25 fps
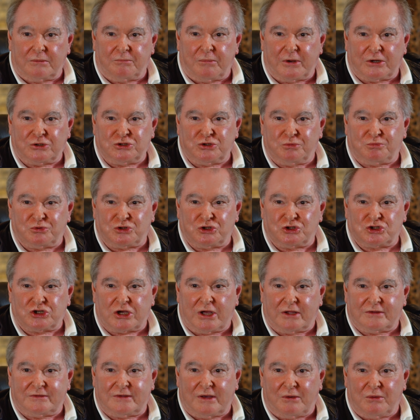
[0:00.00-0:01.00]
bardziej
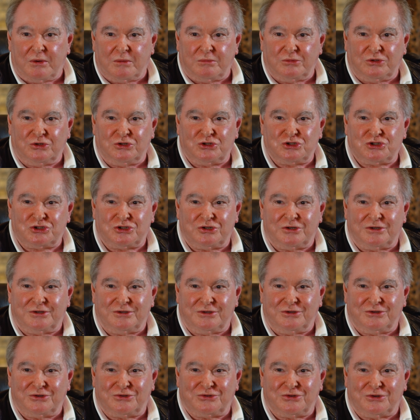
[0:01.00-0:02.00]
przeszkadzałem niż,
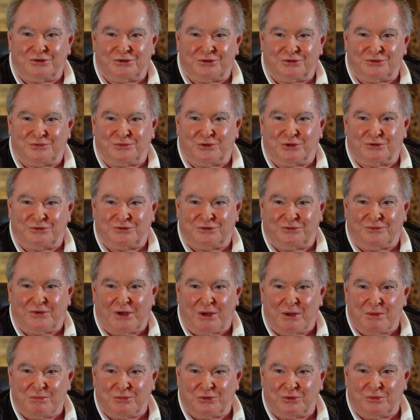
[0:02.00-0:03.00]
niż
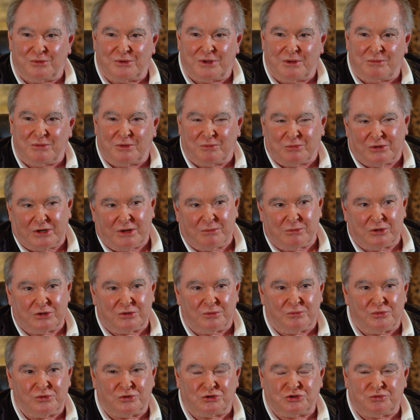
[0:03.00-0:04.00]
rozwiązywałem tą chemię, bo dla mnie
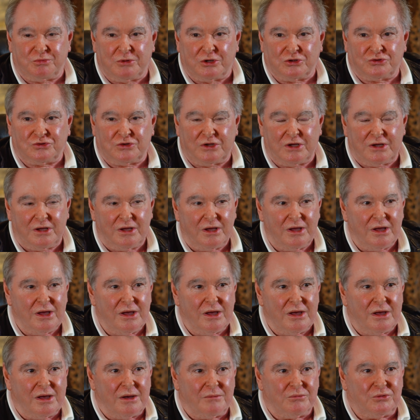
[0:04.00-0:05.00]
to było śmieszne.
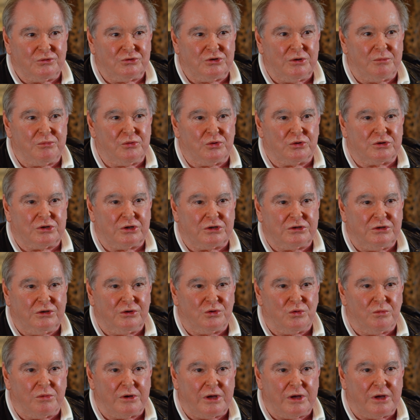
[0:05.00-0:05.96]
Mhm. Później było technikum